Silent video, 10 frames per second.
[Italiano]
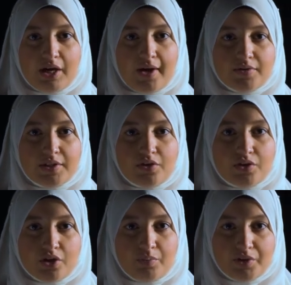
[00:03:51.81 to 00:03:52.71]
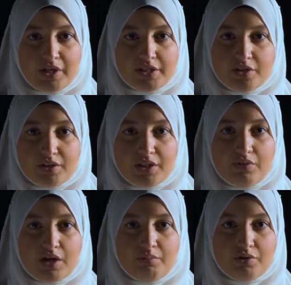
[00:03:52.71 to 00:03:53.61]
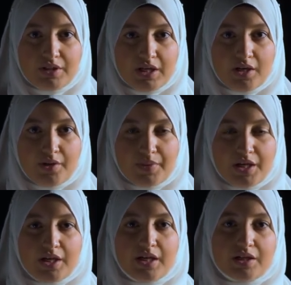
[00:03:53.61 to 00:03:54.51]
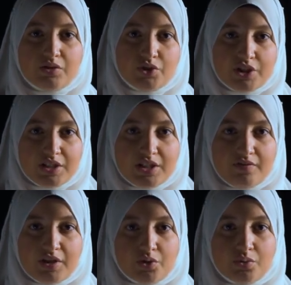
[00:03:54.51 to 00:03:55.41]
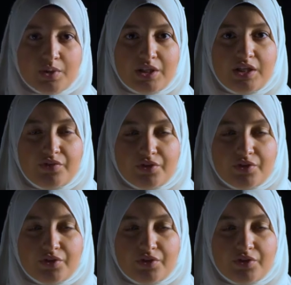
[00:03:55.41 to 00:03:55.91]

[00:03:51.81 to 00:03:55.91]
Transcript: a causa dello scoppio della Seconda Guerra Mondiale e alla successiva chiusura delle